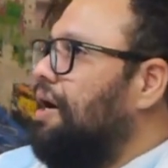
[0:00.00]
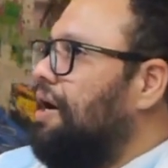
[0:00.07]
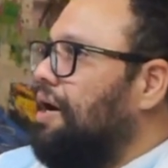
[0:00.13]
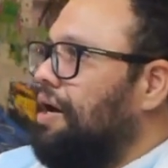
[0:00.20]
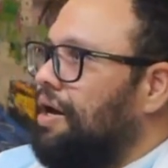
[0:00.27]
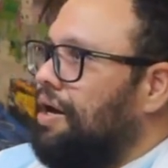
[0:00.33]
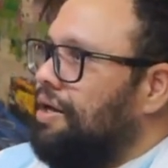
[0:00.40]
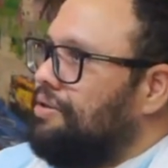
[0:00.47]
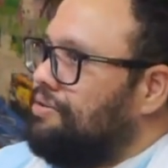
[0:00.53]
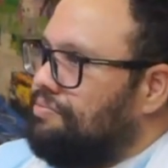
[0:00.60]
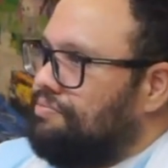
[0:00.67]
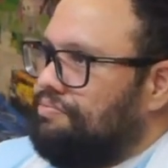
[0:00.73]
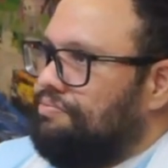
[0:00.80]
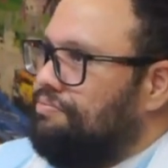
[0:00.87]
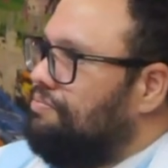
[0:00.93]
É,
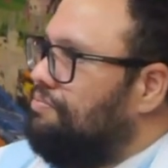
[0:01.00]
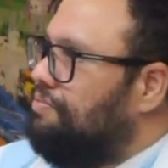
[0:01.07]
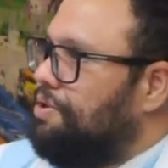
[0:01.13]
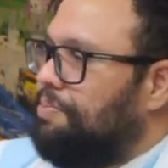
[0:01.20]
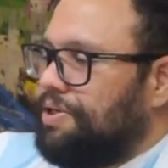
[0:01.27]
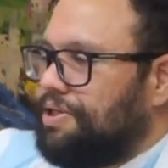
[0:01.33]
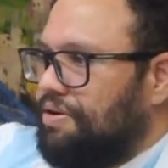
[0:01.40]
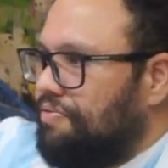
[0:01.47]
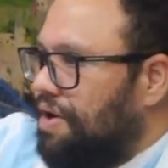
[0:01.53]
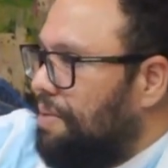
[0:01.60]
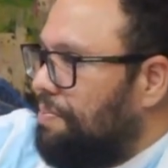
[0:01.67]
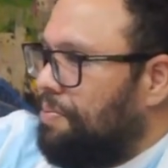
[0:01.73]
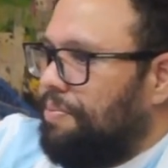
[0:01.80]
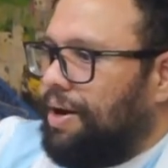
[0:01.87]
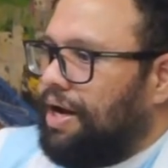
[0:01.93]
depois você
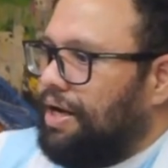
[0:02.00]
vai para uma